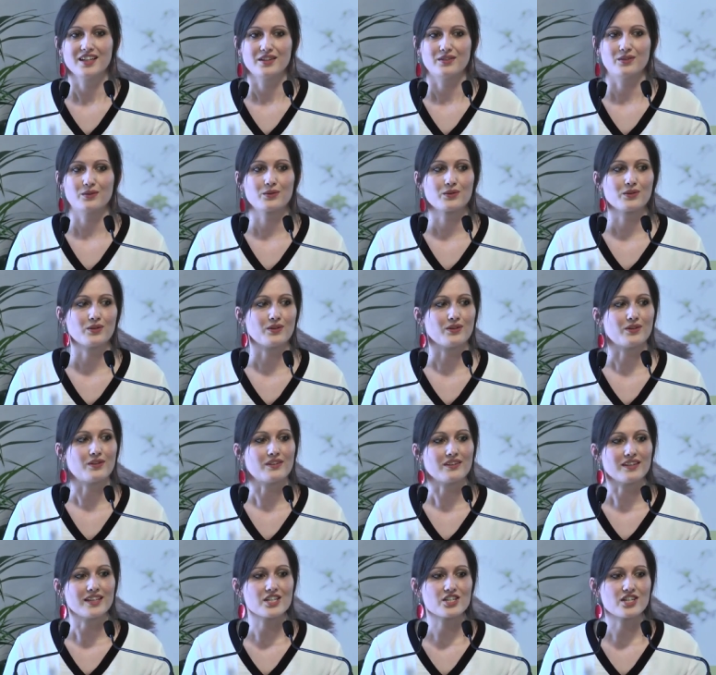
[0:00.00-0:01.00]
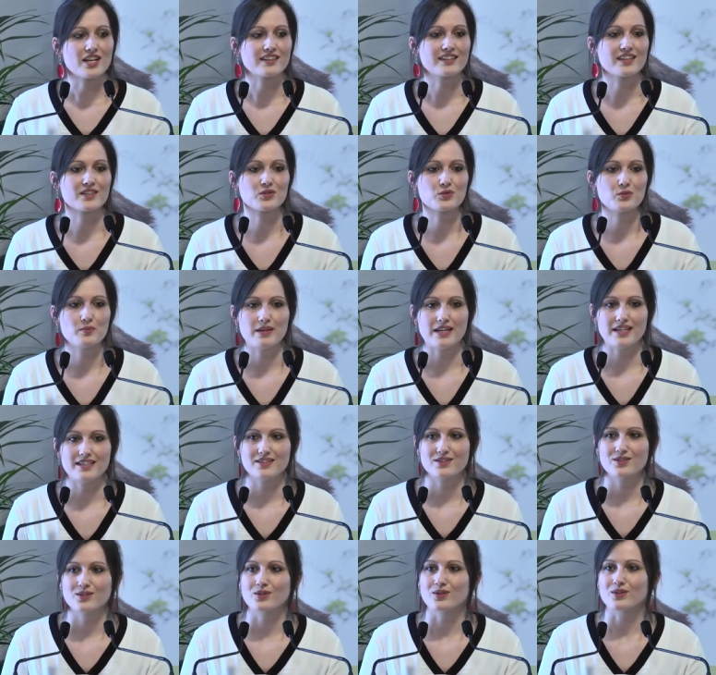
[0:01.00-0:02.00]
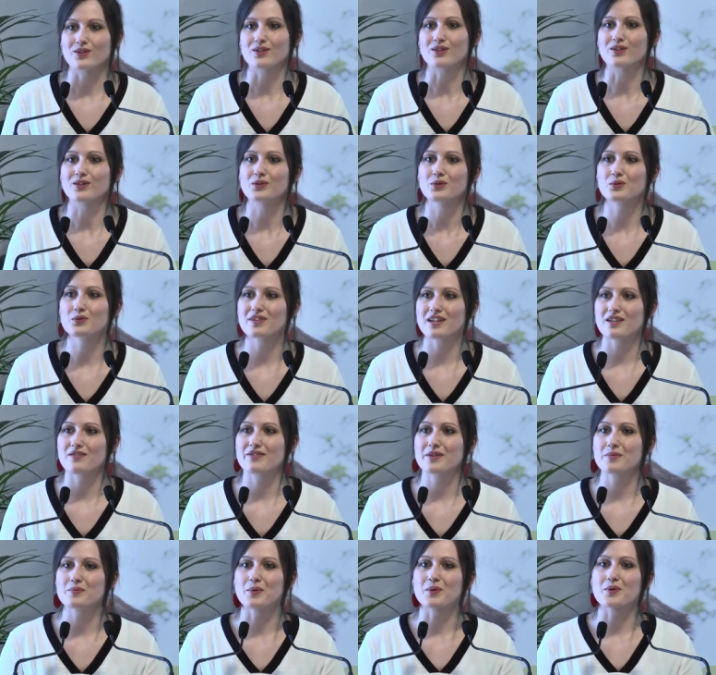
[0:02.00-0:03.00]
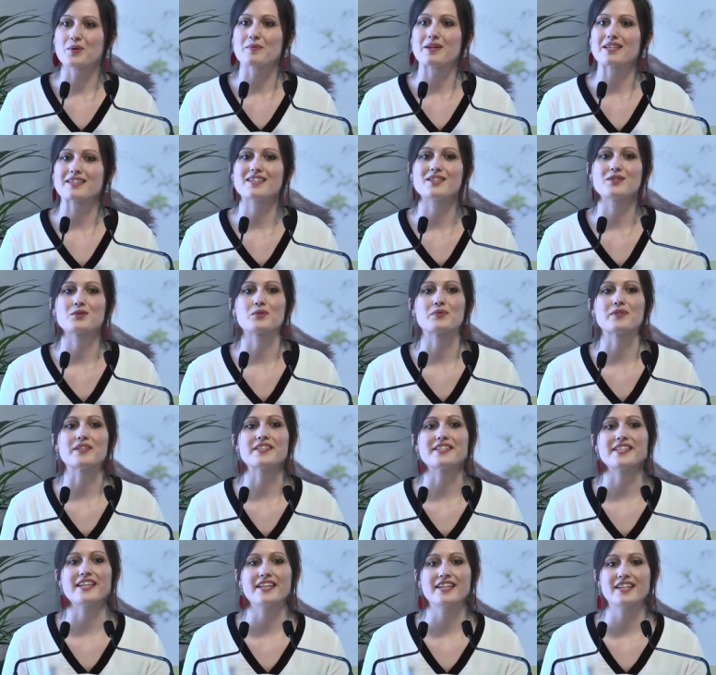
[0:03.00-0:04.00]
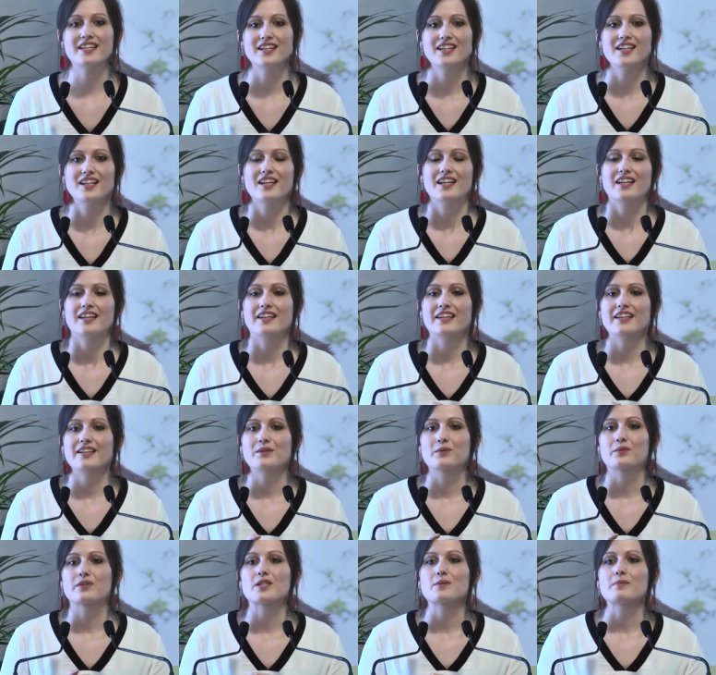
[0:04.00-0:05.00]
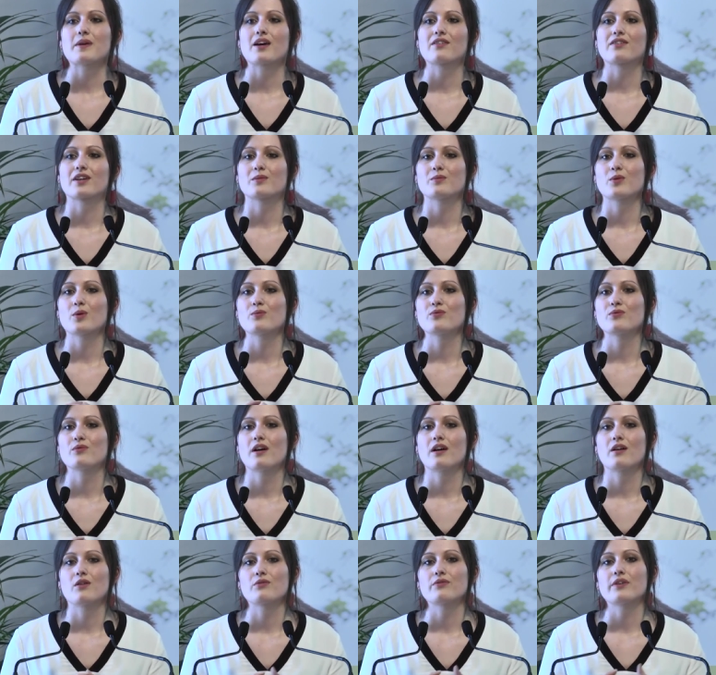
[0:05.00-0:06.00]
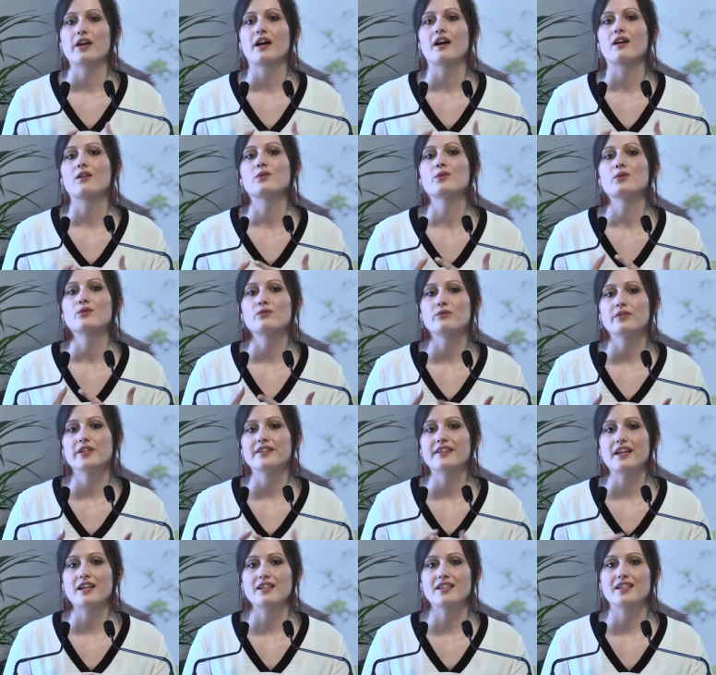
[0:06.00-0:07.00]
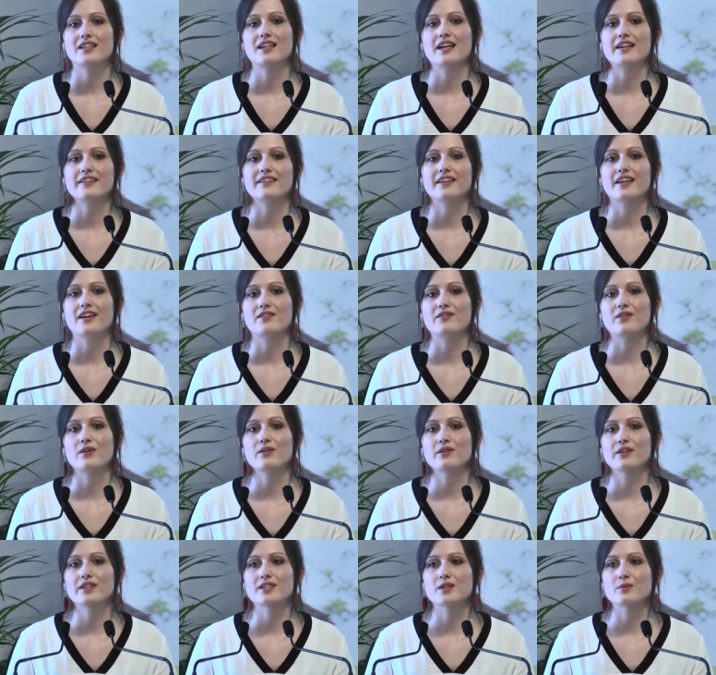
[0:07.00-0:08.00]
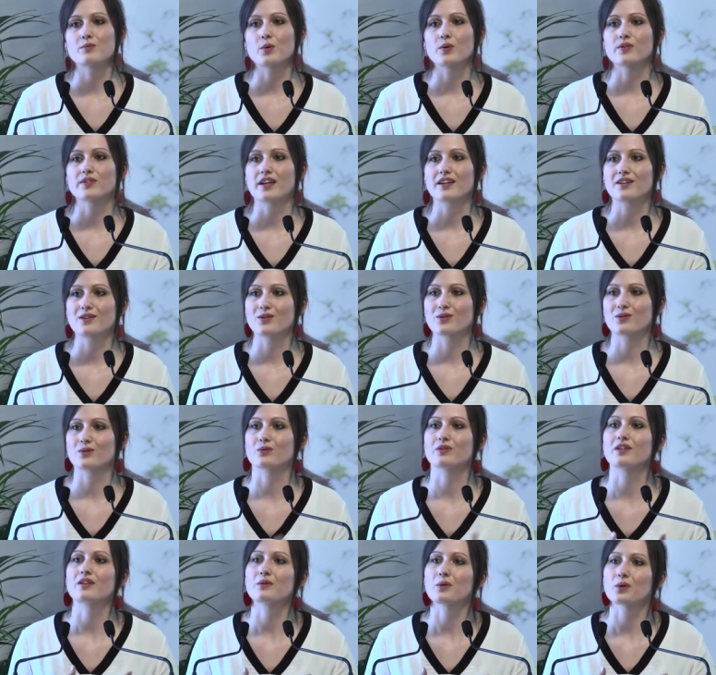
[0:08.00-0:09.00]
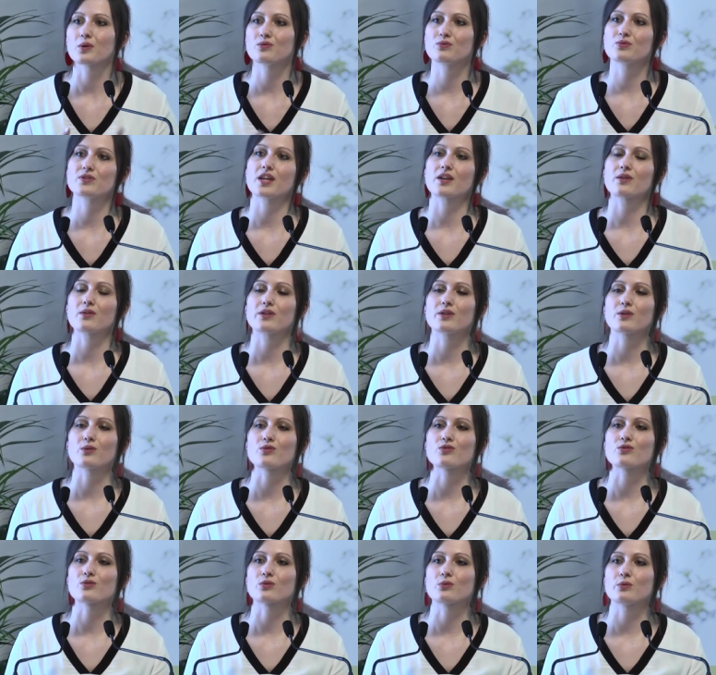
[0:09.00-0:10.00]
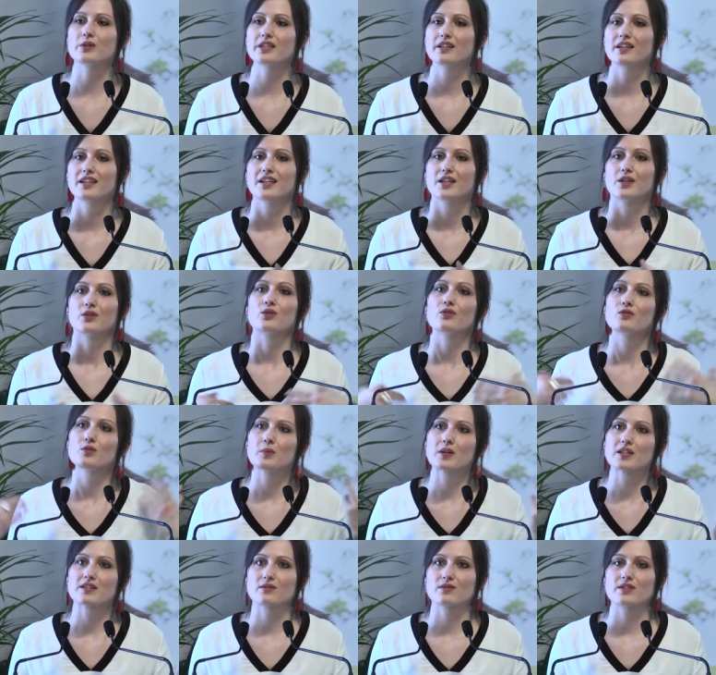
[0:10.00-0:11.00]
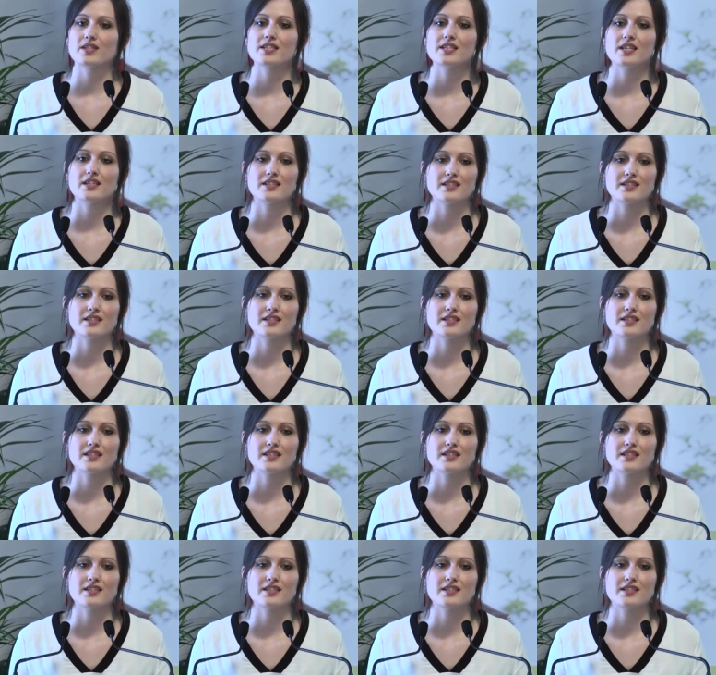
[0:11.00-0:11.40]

Donc euh, les jardins du Metz, euh, nouvelle vie pour le Metz des officiers et on espère vraiment pouvoir en faire un lieu de vie tel qu'il a été avant et c'est pour ça qu'on est heureux de vous accueillir aujourd'hui, de vous présenter cette